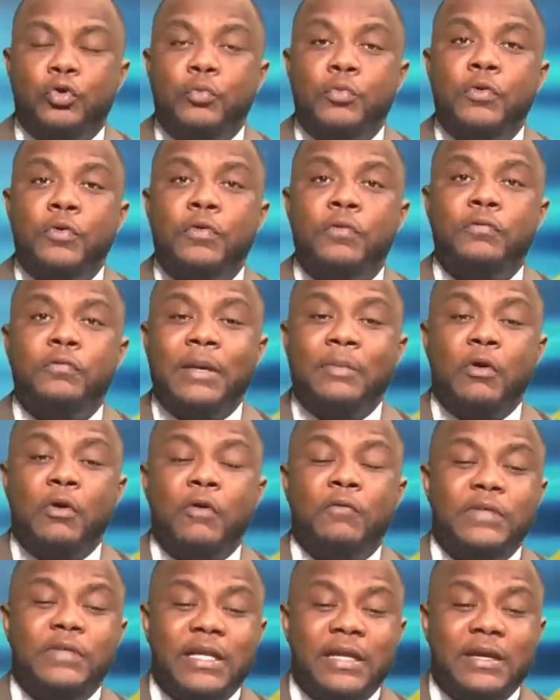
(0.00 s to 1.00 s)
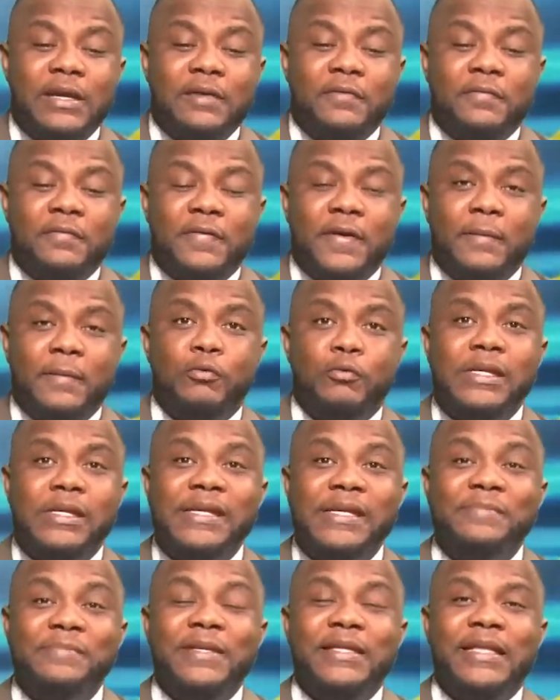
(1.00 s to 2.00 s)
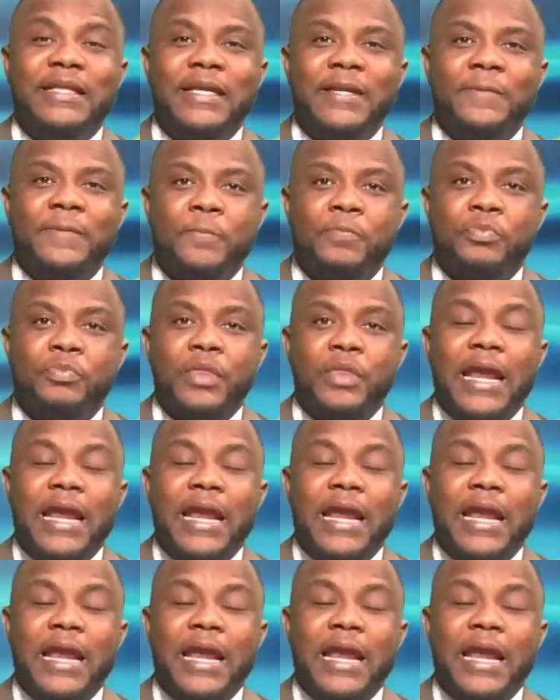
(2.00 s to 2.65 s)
Comment d'abord vous allez faire pour limiter